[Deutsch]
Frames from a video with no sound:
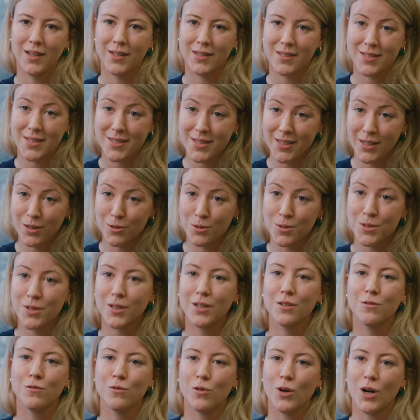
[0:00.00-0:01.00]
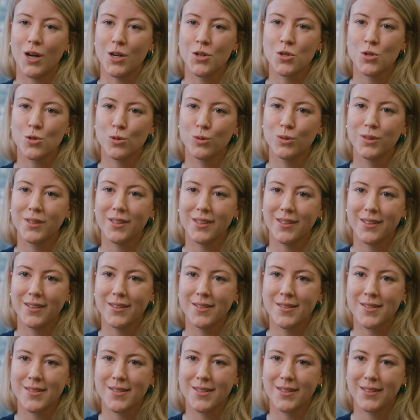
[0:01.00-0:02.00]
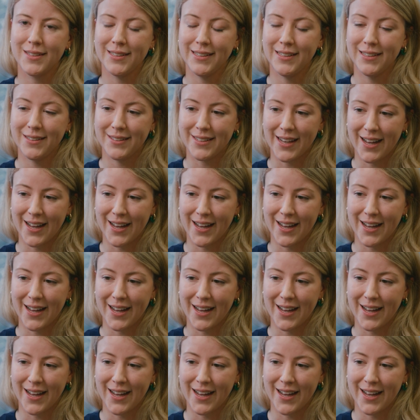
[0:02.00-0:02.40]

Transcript: Das Ziel unserer Forschung ist, die